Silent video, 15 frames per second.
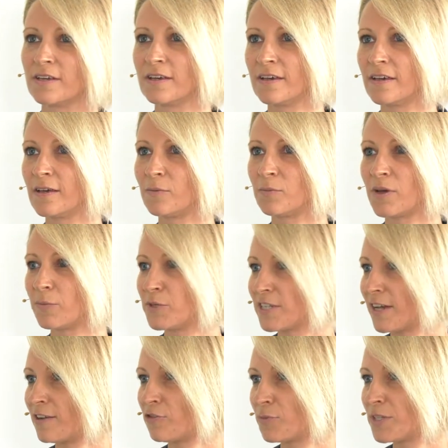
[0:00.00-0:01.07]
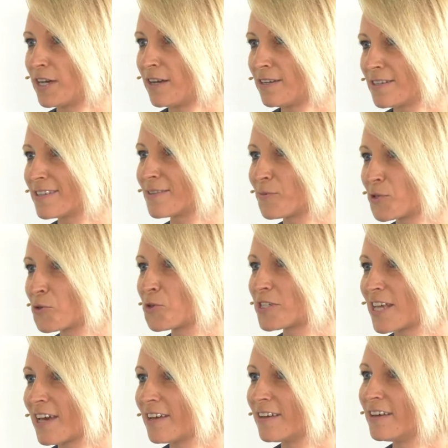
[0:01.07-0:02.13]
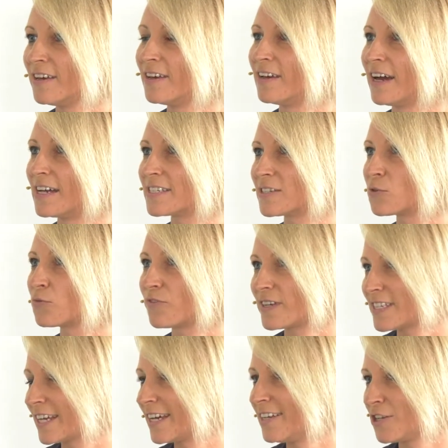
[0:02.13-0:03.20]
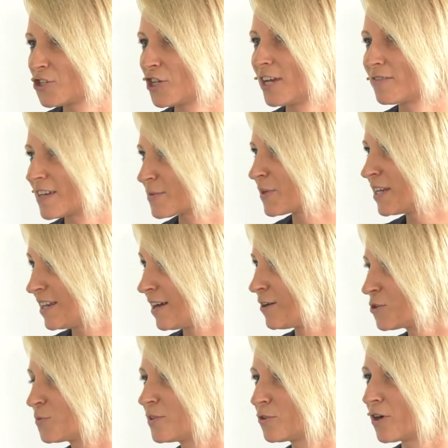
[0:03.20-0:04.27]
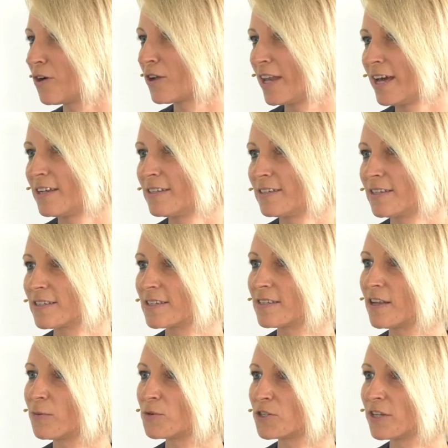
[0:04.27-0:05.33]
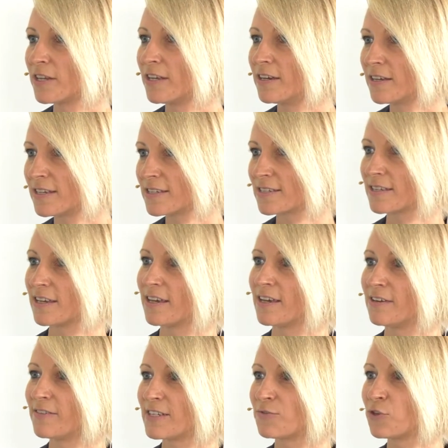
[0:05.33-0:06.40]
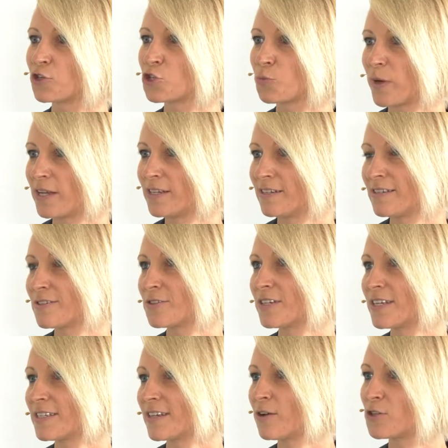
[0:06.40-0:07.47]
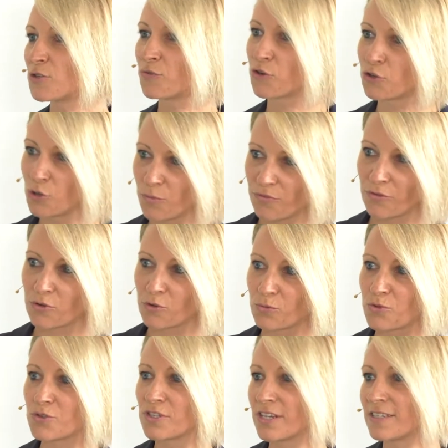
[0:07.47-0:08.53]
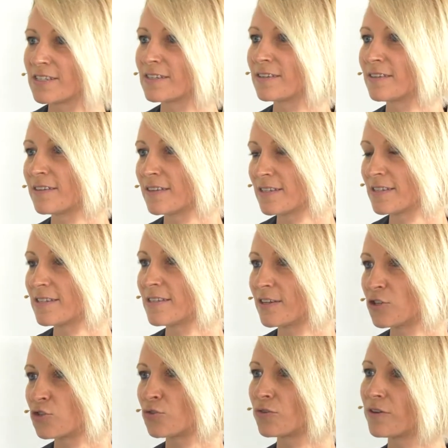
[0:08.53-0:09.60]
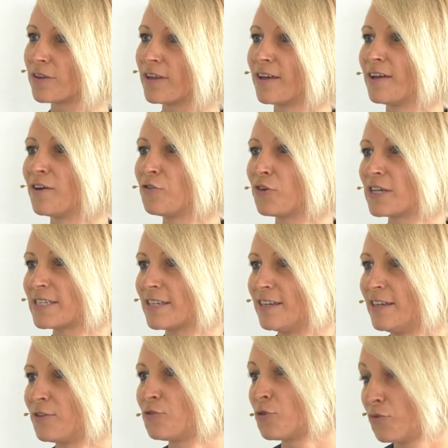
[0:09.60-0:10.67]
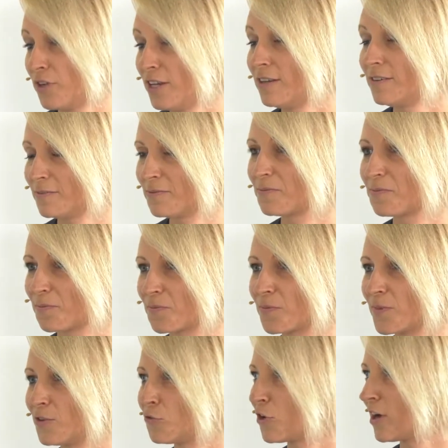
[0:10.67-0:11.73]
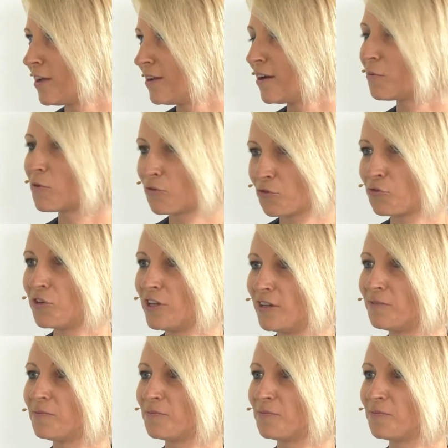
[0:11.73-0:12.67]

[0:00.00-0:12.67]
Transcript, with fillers: Mhm. Ähm, bei Metall auf Metall ist das immer so eine Sache. Mhm. Also so, was dahinter steckt, was man in der Ausbildung auch lernt, das ist, glaube ich, dann eher das, was wirklich spannend ist und das dann auch zu verknüpfen und umzusetzen, das ist dann schon faszinierend für viele. Hm, nicht für alle, aber für viele.